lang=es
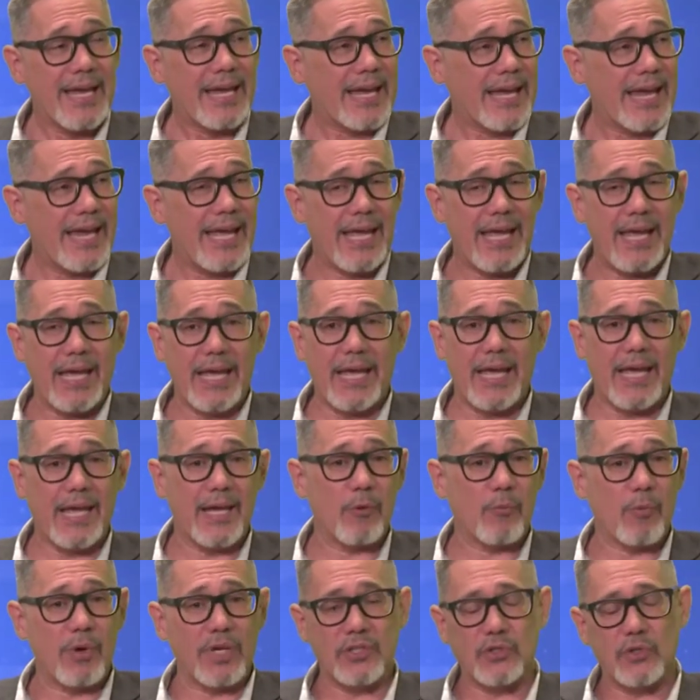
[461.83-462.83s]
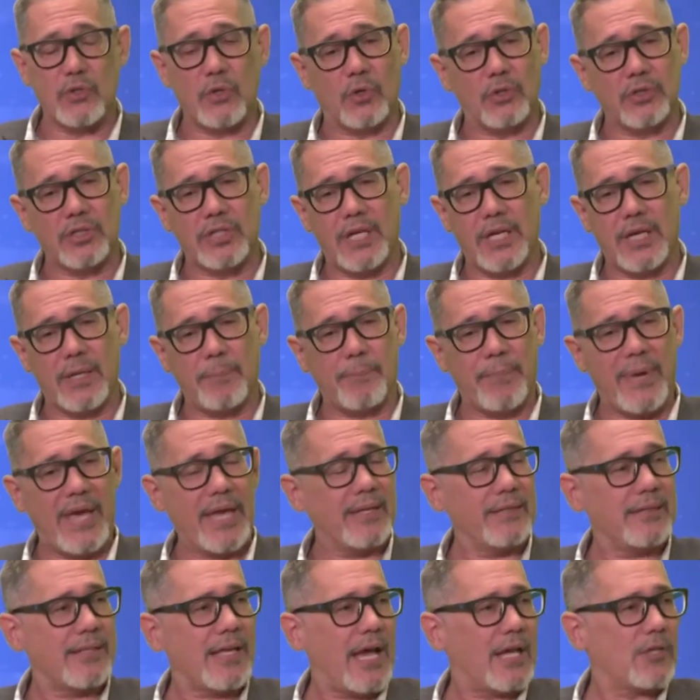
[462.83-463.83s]
que en cuestión de
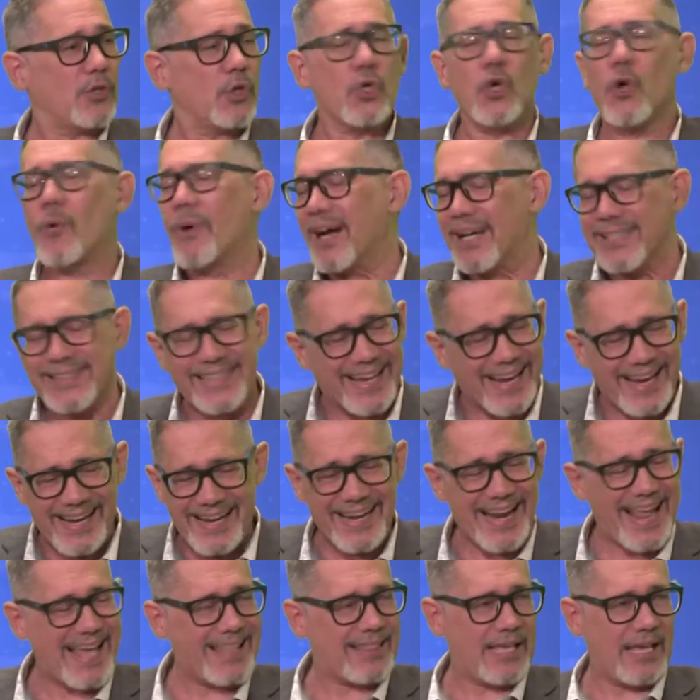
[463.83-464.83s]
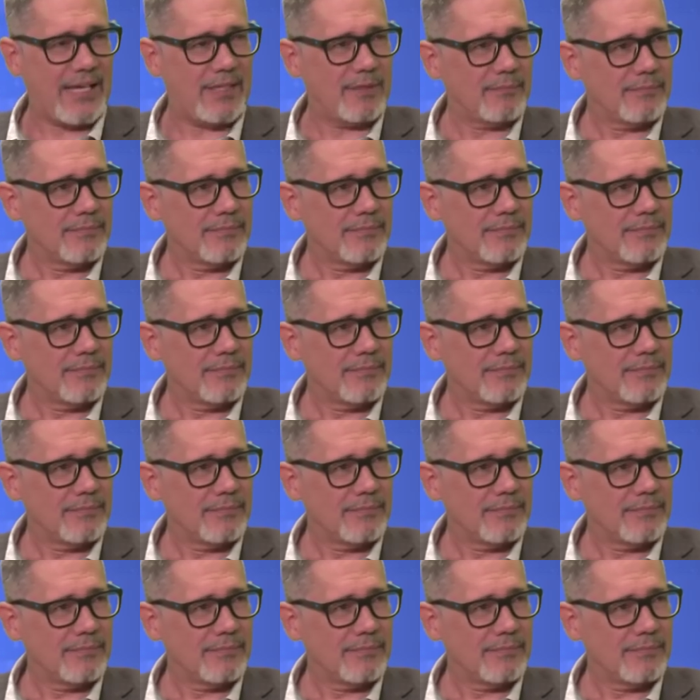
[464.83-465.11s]
20 años no van a tener nada.